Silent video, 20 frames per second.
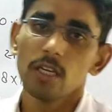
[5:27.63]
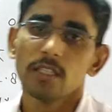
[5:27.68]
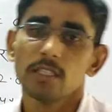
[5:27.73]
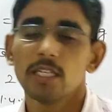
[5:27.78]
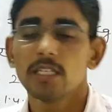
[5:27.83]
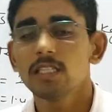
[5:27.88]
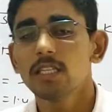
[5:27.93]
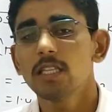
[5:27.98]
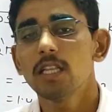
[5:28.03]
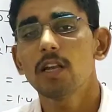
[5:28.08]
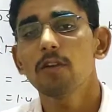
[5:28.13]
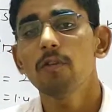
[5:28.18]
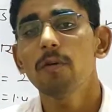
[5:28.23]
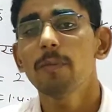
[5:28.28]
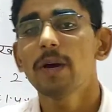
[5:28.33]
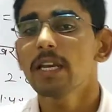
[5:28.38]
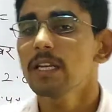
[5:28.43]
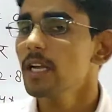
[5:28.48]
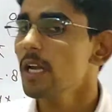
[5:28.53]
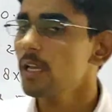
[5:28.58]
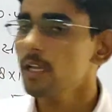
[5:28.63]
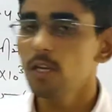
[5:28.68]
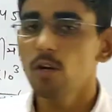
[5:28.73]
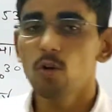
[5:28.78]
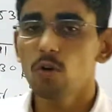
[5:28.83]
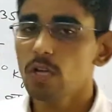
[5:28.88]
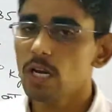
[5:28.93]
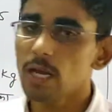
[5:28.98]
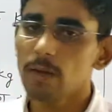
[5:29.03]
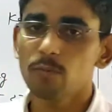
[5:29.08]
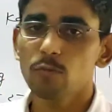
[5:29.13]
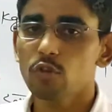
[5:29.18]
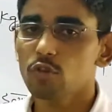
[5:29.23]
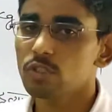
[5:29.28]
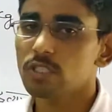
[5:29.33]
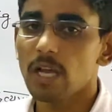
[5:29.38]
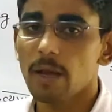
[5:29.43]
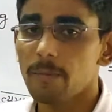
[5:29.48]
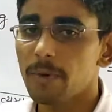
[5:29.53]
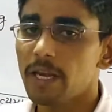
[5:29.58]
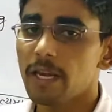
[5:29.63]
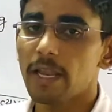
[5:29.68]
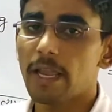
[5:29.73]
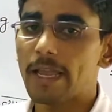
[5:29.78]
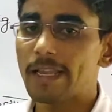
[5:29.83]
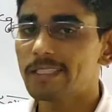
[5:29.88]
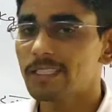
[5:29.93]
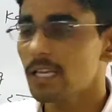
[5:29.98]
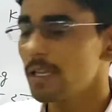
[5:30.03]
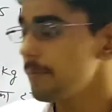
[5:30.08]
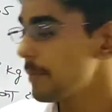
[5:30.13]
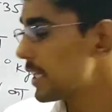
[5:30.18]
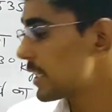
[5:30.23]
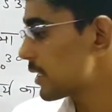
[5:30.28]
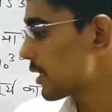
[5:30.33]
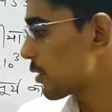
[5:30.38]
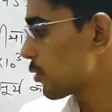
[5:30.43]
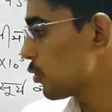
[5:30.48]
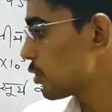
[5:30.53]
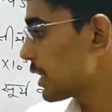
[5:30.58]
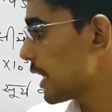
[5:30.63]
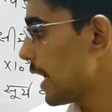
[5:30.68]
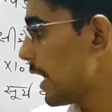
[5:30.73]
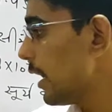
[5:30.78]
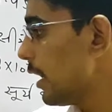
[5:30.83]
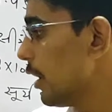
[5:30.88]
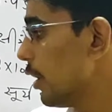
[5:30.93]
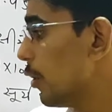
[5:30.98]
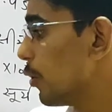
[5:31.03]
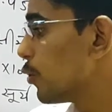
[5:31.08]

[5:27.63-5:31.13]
जैसे दरव्यमान का किलोग्राम तो सामान्य ऐसा ही मात्रक होता है